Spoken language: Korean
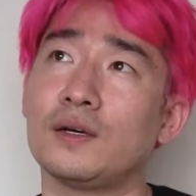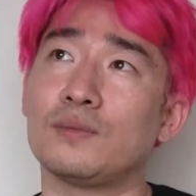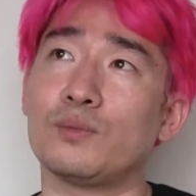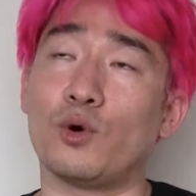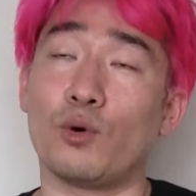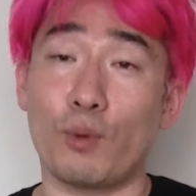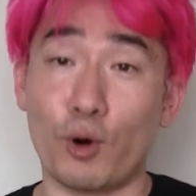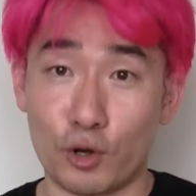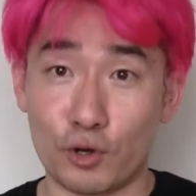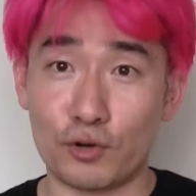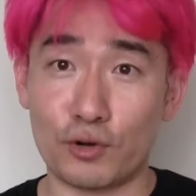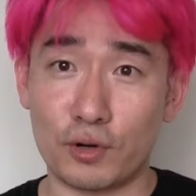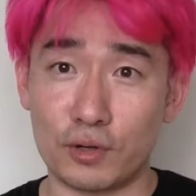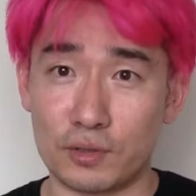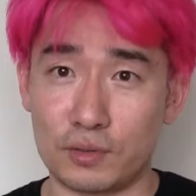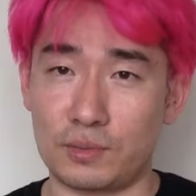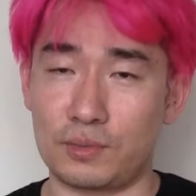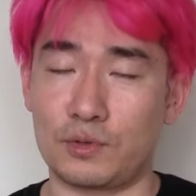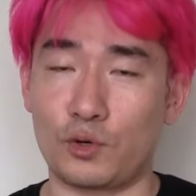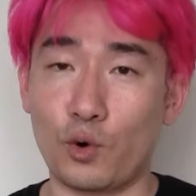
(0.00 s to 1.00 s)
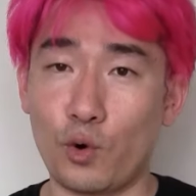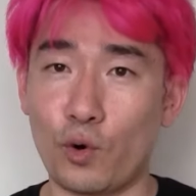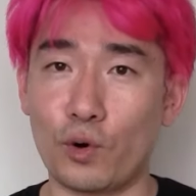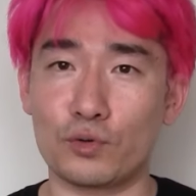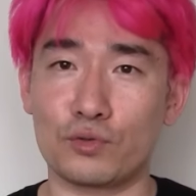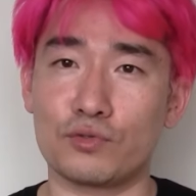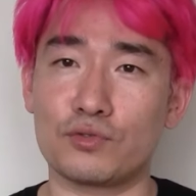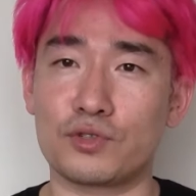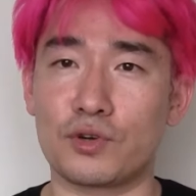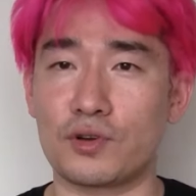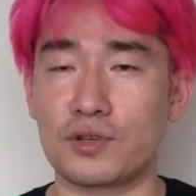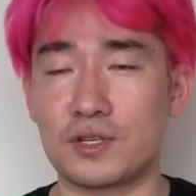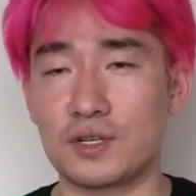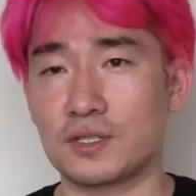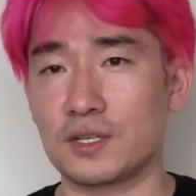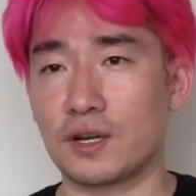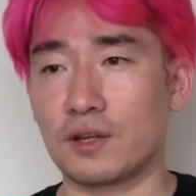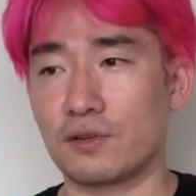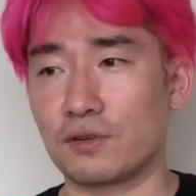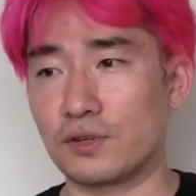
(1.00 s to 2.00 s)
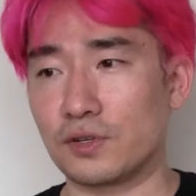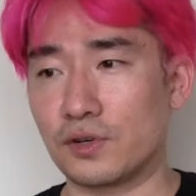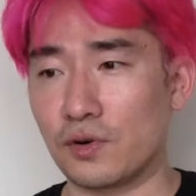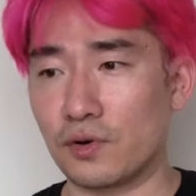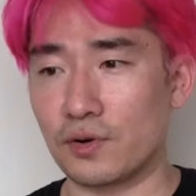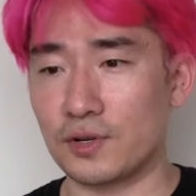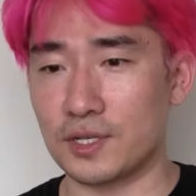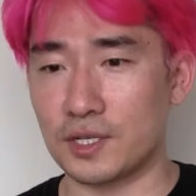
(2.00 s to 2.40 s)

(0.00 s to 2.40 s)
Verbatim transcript: 뭐 머큐럴 코어도 정신을 차려서 그런 걸